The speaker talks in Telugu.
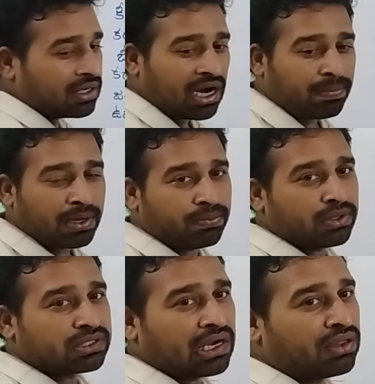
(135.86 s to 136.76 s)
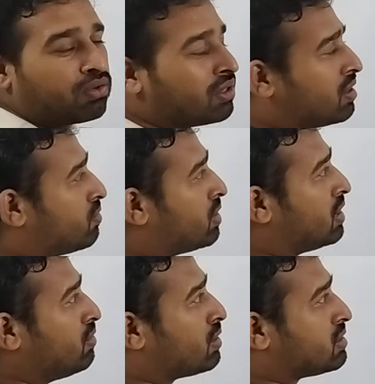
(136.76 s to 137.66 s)
జ్ఞానపీఠ పురస్కారం
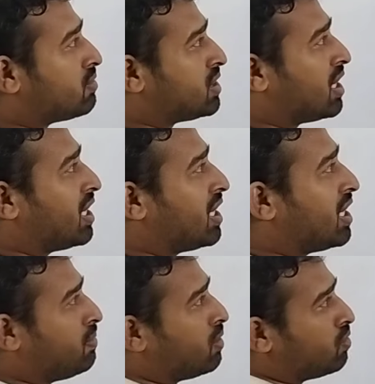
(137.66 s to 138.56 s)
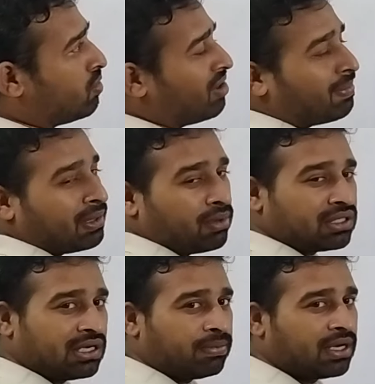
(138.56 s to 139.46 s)
అందుకున్నటువంటి ఒక సంవత్సరానికి ఈయన చనిపోవడం రెండు వేల
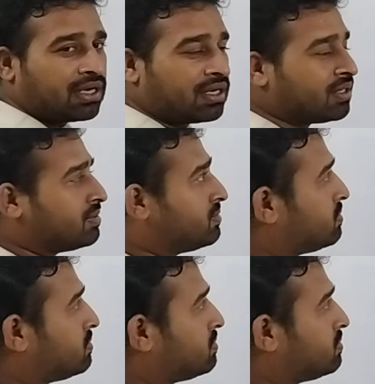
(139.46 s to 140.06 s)
పదమూడులో చనిపోయారండి